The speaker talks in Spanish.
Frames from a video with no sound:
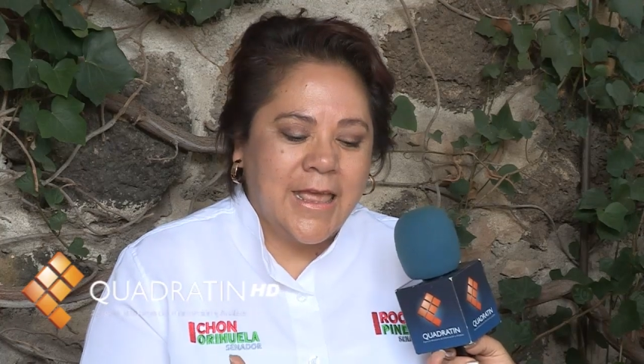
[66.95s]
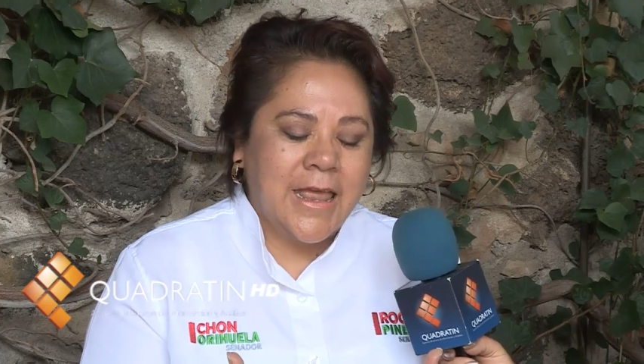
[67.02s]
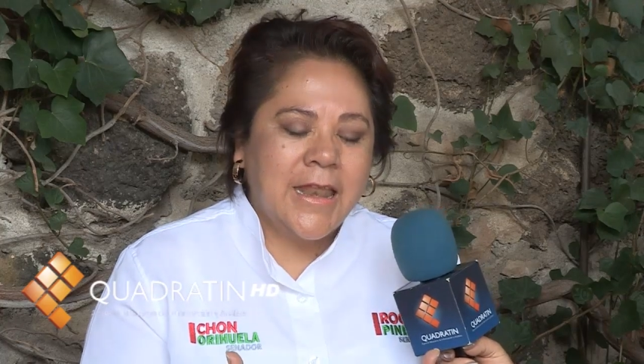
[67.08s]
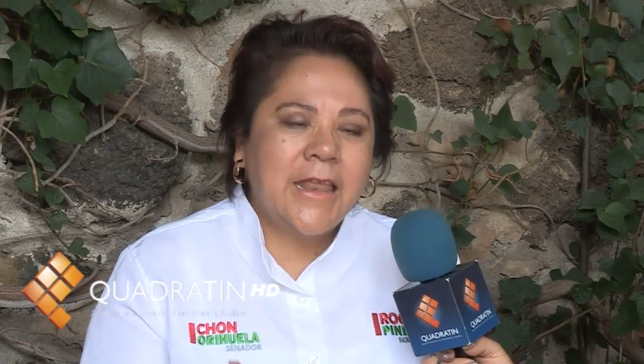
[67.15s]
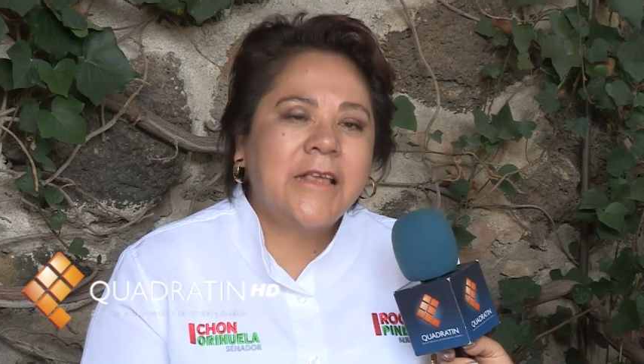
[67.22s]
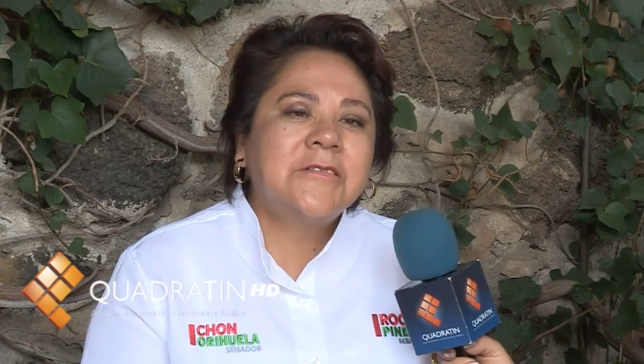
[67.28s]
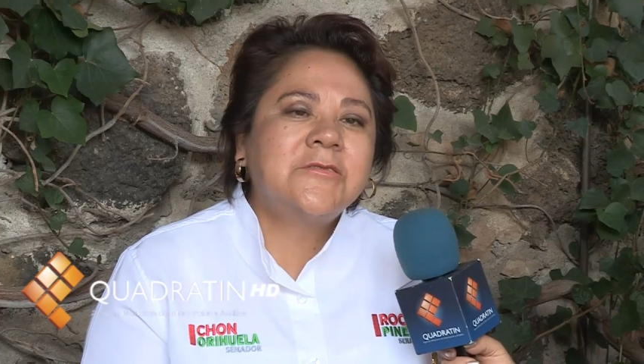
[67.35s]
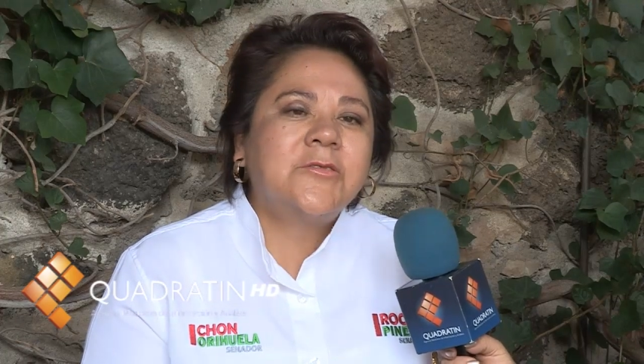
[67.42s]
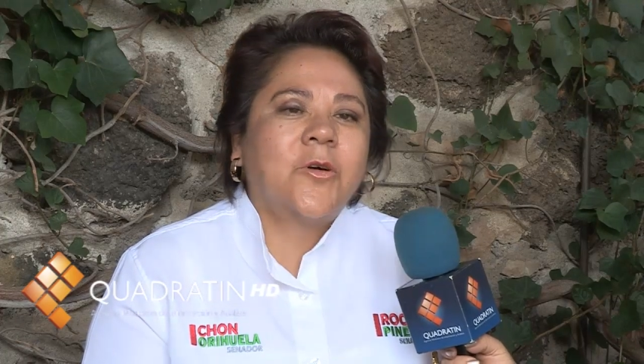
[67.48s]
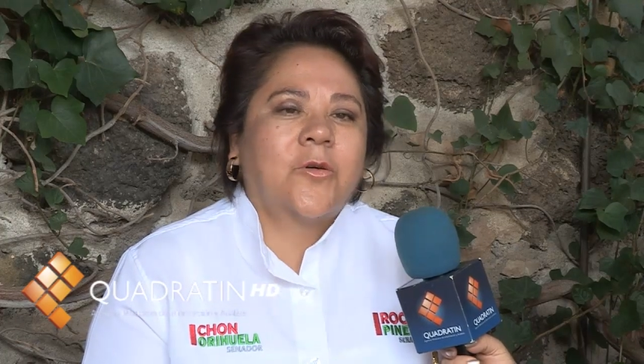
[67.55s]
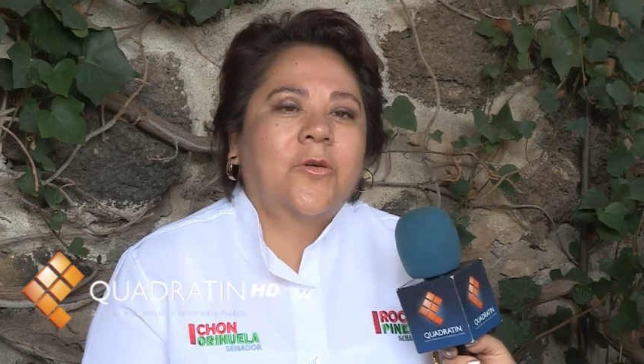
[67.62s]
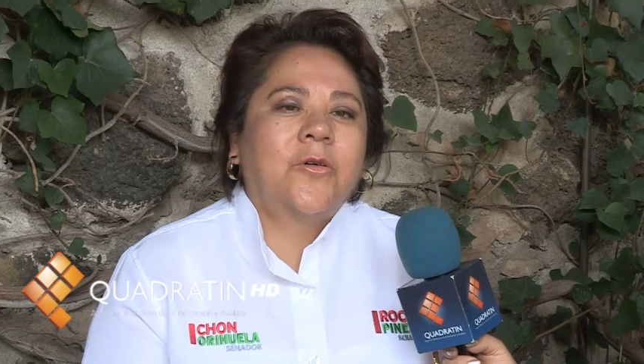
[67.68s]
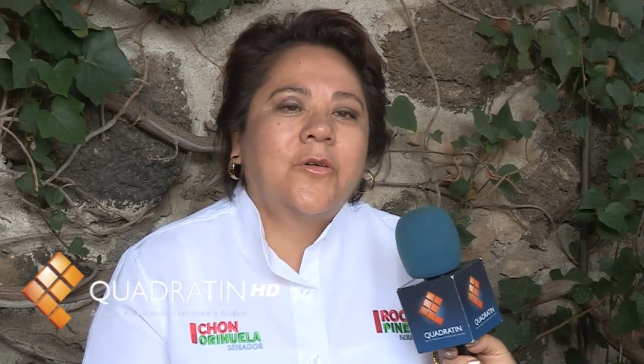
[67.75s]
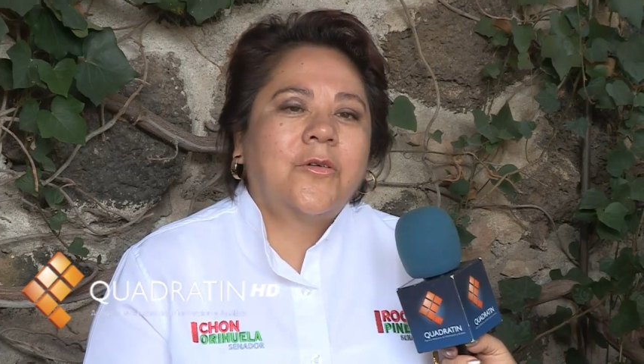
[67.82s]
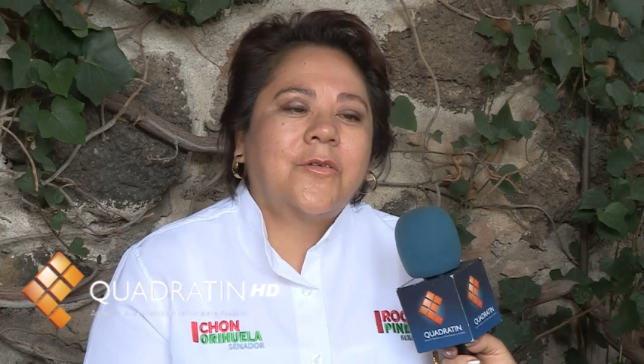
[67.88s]
en
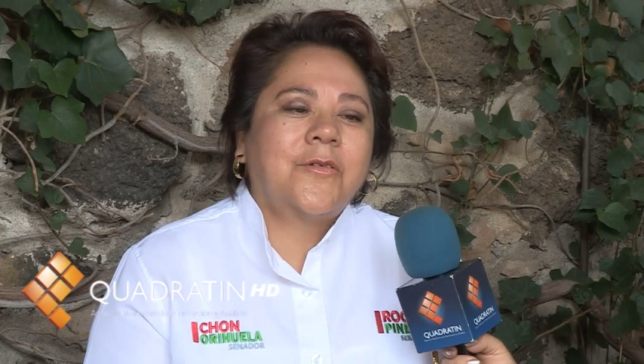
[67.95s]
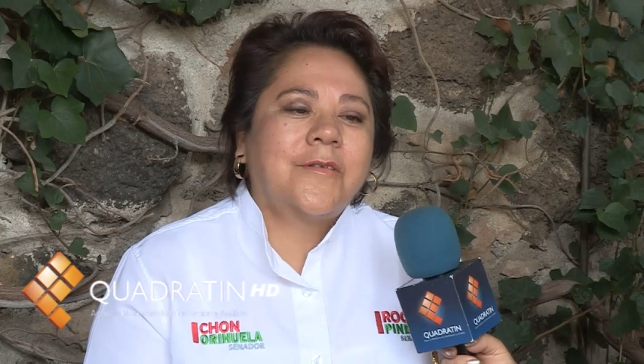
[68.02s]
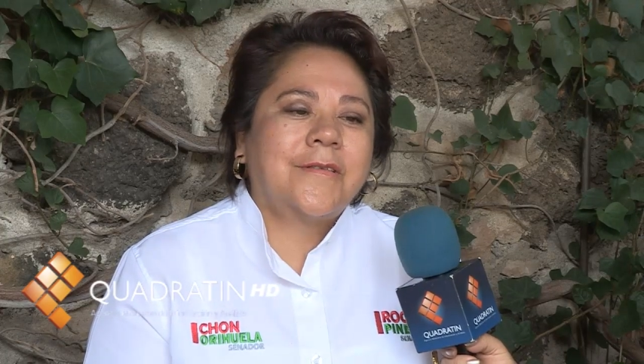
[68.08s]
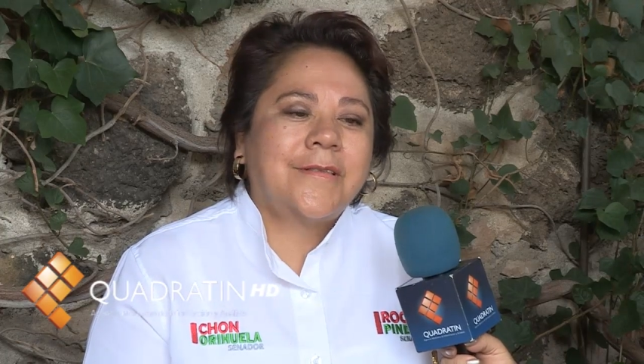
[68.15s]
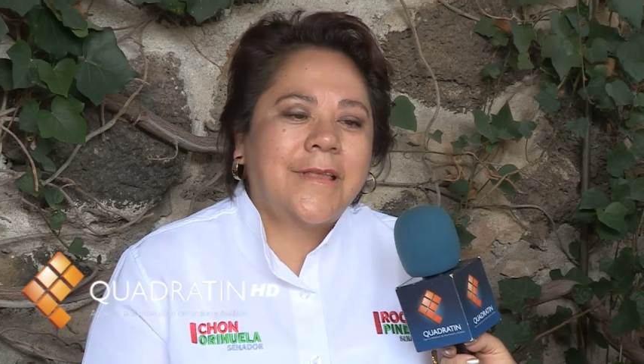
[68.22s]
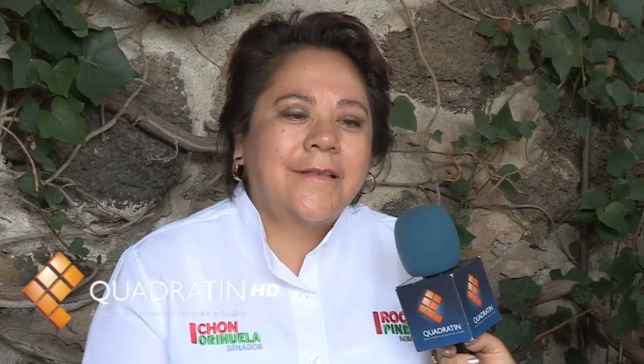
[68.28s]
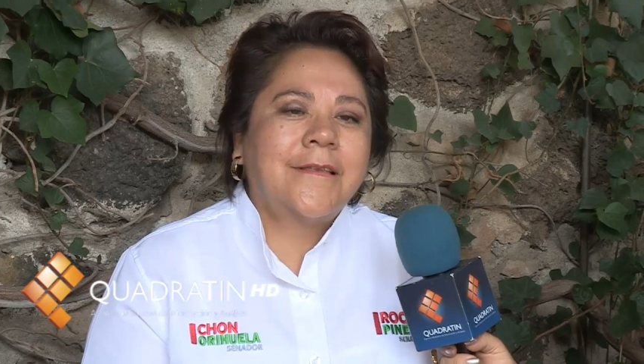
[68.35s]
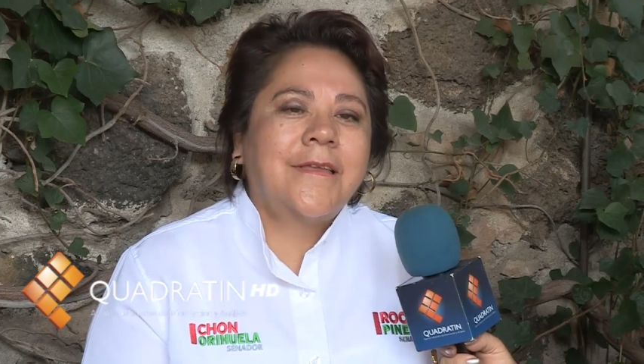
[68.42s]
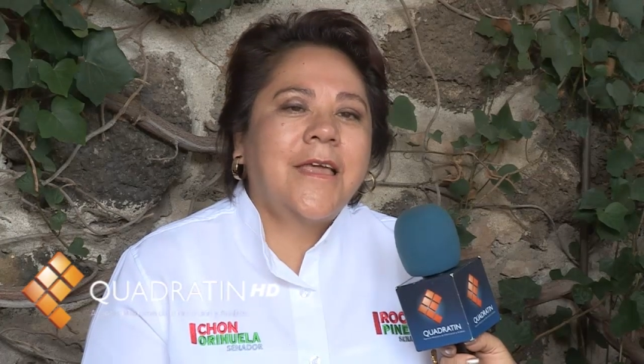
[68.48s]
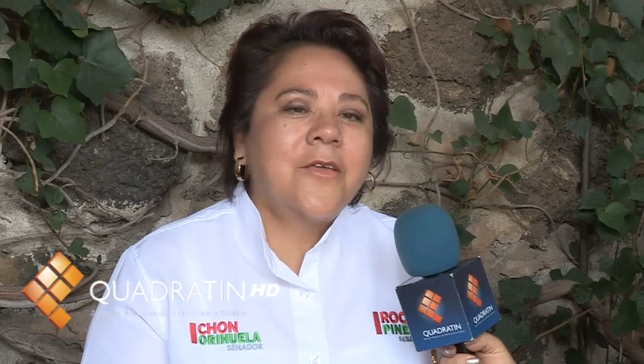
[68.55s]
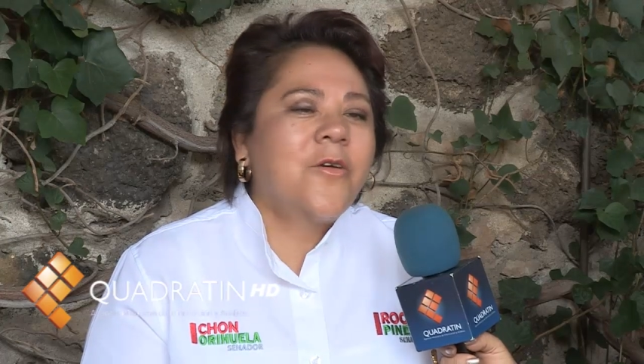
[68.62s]
esto tendría